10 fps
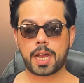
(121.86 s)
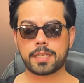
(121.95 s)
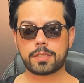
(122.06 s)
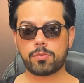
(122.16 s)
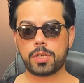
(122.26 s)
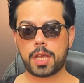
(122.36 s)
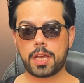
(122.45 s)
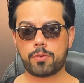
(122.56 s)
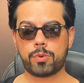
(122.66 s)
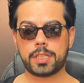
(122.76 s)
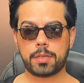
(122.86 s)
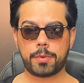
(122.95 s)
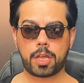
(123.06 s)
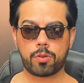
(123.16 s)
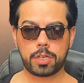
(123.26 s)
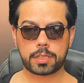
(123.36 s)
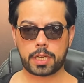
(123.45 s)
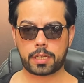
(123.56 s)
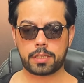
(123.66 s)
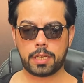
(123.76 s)
راح اسوي لها واحده من هذول
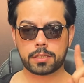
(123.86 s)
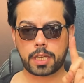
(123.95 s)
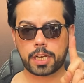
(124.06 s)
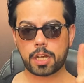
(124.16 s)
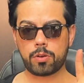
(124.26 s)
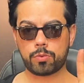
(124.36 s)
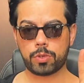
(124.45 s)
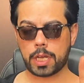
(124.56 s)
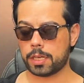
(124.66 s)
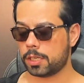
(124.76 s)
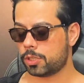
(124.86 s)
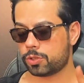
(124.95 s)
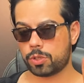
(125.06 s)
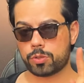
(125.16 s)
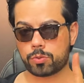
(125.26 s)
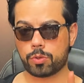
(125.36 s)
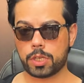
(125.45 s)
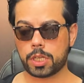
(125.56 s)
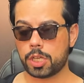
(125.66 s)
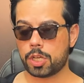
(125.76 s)
الطريقتين الطريقه الاولى شنو
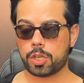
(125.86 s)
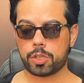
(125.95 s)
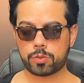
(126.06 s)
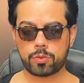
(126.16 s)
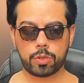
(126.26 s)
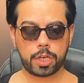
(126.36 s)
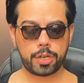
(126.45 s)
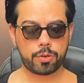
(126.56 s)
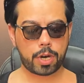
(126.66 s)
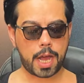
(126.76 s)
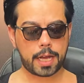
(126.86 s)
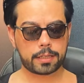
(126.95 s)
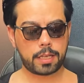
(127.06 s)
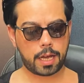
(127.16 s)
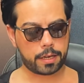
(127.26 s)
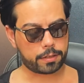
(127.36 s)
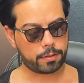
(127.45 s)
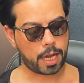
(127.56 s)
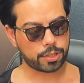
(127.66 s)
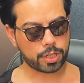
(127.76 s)
تقول تقول انه راح اختار
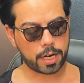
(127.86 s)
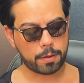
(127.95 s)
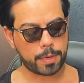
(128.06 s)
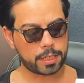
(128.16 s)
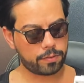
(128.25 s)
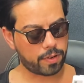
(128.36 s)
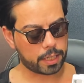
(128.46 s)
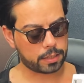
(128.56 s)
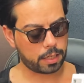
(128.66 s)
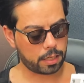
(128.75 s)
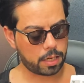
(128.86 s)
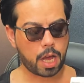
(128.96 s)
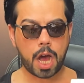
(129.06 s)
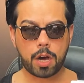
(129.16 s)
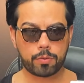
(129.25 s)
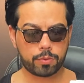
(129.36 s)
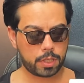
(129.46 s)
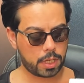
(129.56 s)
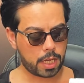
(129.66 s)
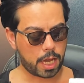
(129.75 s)
اشقر رمادي فاتح او
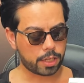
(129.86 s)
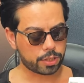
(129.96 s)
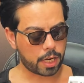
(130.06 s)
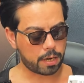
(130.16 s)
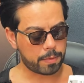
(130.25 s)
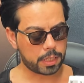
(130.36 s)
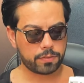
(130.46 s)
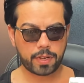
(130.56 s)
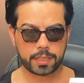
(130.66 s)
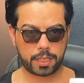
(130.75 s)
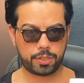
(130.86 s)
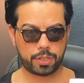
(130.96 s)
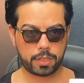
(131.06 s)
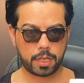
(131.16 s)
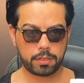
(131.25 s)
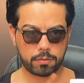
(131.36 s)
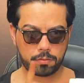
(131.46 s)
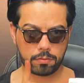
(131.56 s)
اشقر رمادي فاتح جدا